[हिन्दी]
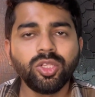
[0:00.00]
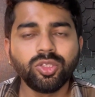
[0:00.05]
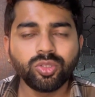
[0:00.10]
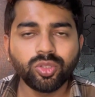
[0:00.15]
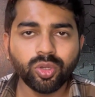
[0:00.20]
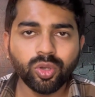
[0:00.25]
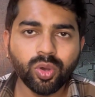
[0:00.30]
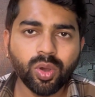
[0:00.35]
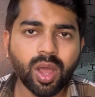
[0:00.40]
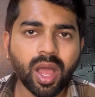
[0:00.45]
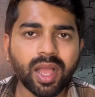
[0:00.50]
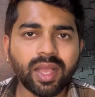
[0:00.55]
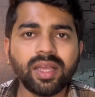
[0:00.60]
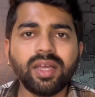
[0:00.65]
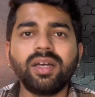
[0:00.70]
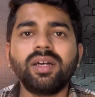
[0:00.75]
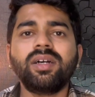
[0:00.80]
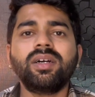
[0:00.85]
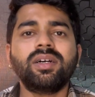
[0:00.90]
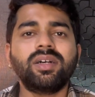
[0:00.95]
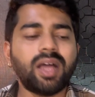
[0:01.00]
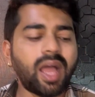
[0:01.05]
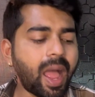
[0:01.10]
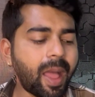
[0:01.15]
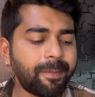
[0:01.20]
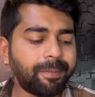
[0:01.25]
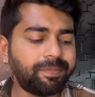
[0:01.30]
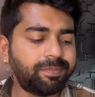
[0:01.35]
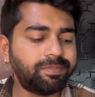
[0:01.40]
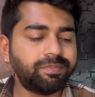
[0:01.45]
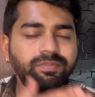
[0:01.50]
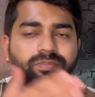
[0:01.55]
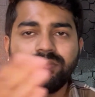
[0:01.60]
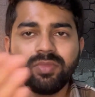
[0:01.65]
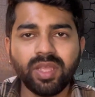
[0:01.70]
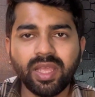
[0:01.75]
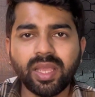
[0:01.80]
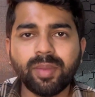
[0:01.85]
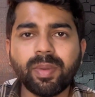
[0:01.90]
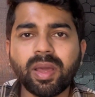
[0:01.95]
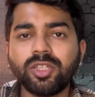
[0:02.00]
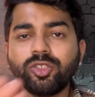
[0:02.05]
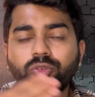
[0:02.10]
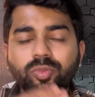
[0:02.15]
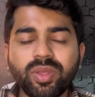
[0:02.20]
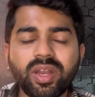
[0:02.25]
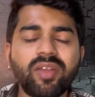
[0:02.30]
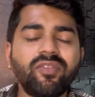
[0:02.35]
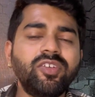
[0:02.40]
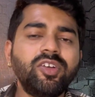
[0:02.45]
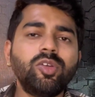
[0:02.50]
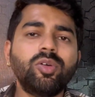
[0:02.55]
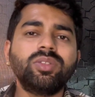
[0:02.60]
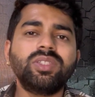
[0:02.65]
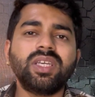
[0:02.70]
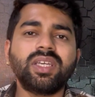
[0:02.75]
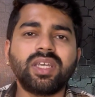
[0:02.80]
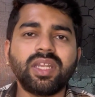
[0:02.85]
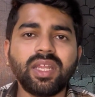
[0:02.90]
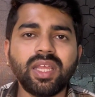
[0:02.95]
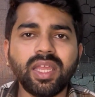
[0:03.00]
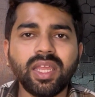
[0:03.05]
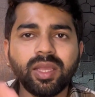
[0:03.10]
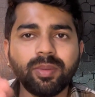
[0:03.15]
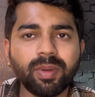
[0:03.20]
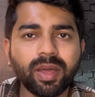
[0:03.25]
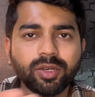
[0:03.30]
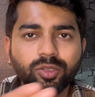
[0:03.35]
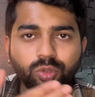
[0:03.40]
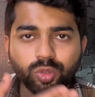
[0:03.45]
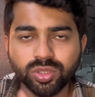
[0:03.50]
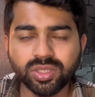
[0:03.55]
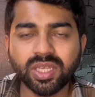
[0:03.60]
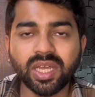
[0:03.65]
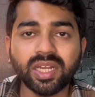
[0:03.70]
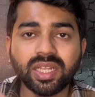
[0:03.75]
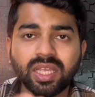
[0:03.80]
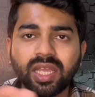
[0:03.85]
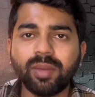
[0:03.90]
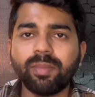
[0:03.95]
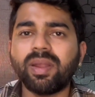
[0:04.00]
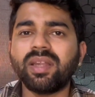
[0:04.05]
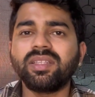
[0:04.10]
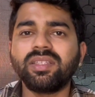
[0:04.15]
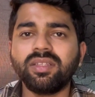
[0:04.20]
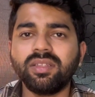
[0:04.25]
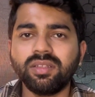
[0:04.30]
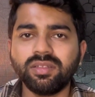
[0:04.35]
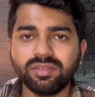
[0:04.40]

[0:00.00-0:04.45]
तो अगर आप एक बार जो मेरा वीडियो देख रहे हैं एक बार खुद करके एक बार